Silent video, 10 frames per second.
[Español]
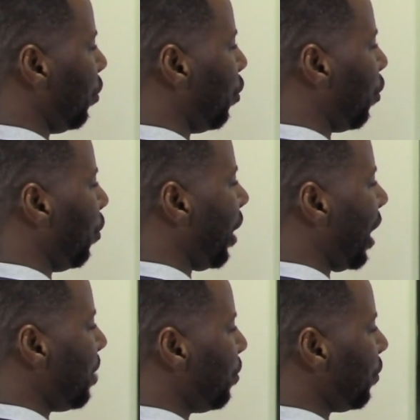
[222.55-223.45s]
Lo
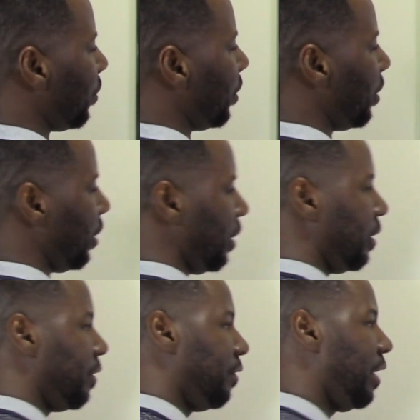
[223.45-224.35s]
colocaremos
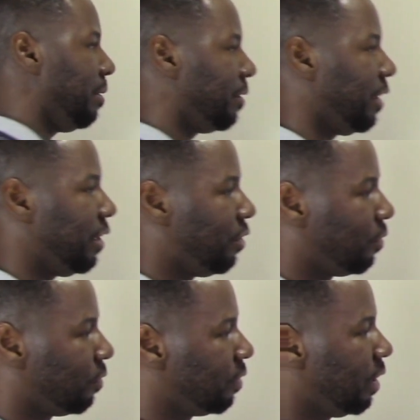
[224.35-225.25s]
sin
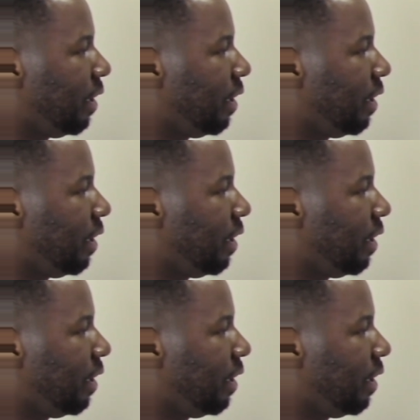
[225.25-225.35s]
signo.